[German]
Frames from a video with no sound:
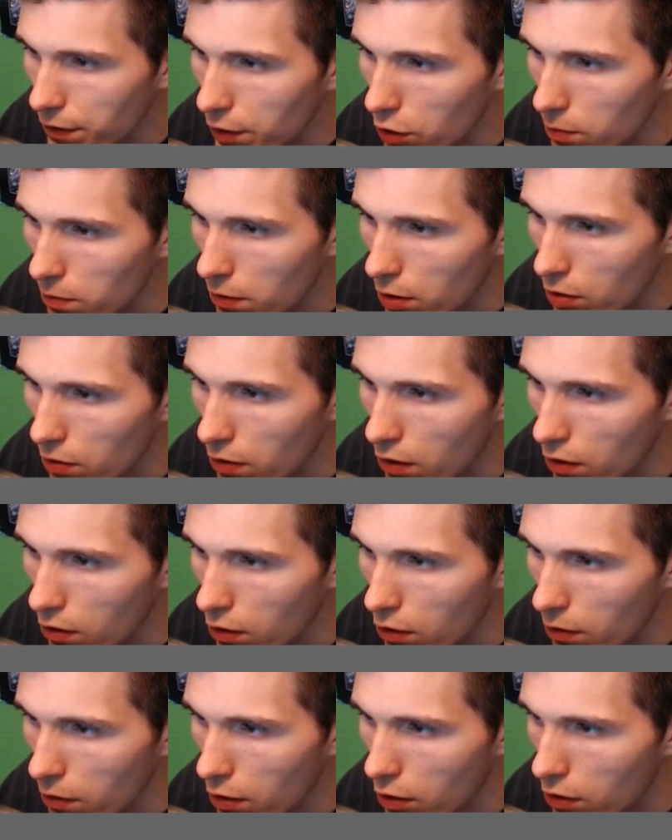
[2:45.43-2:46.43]
Komm, komm,
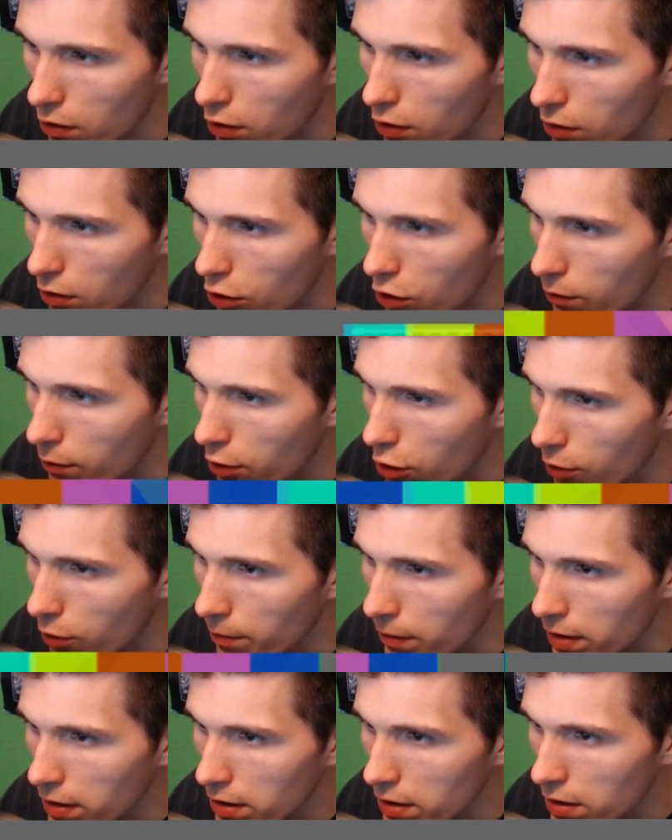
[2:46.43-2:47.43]
komm, komm, komm, komm, komm,
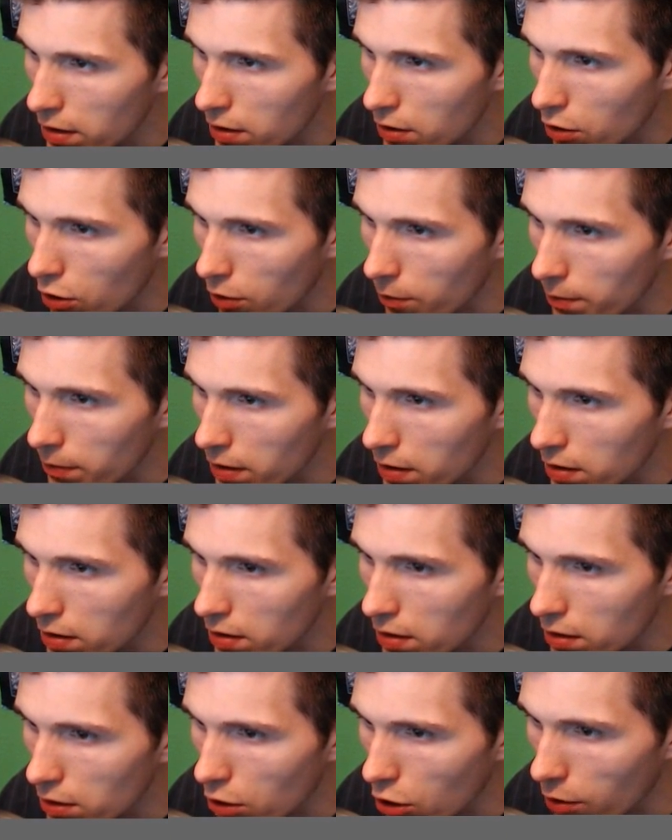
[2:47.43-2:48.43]
komm. Komm,
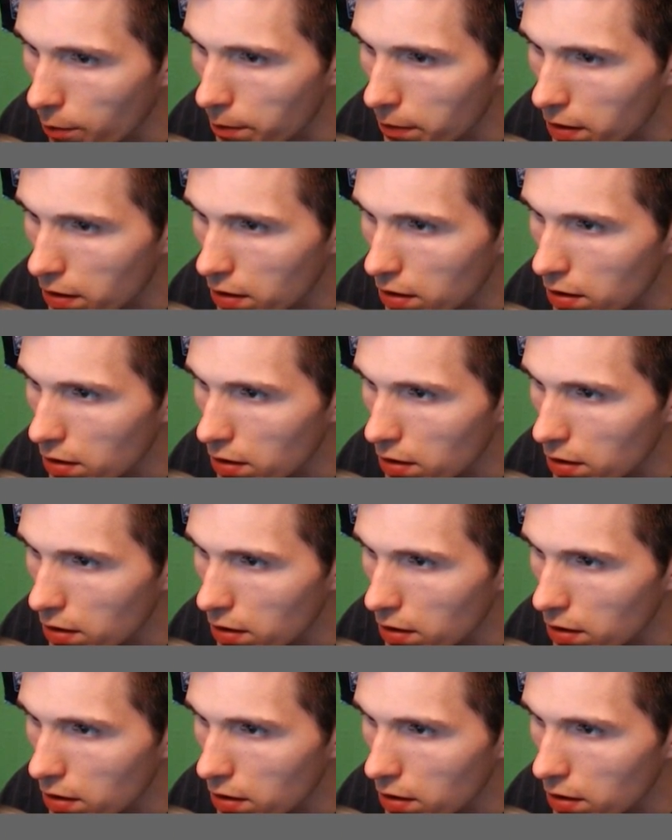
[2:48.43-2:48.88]
komm.